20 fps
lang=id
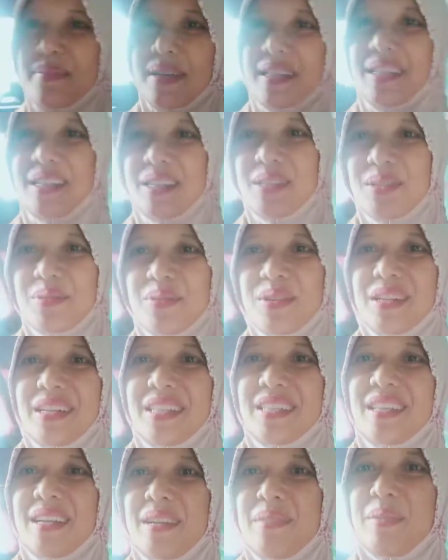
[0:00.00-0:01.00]
mater semua
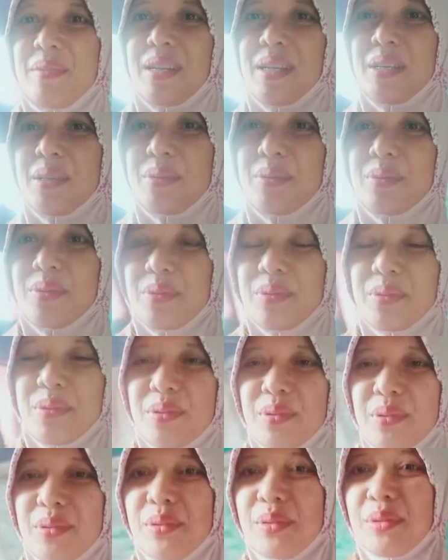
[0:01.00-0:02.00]

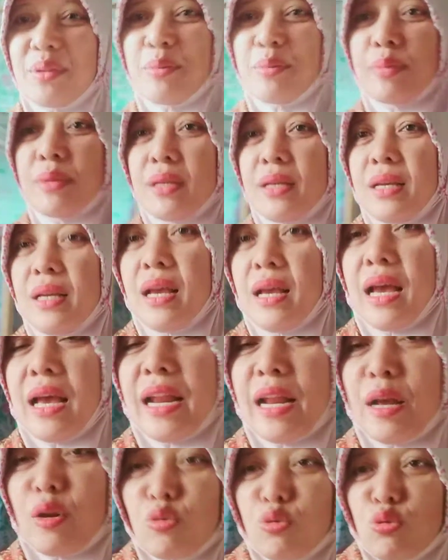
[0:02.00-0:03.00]
assalamualaikum
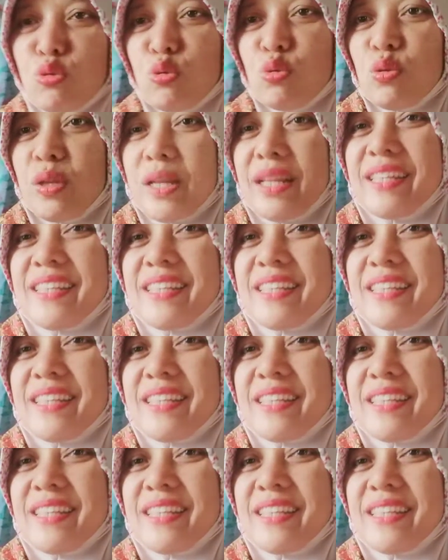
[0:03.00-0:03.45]
anakku turu tak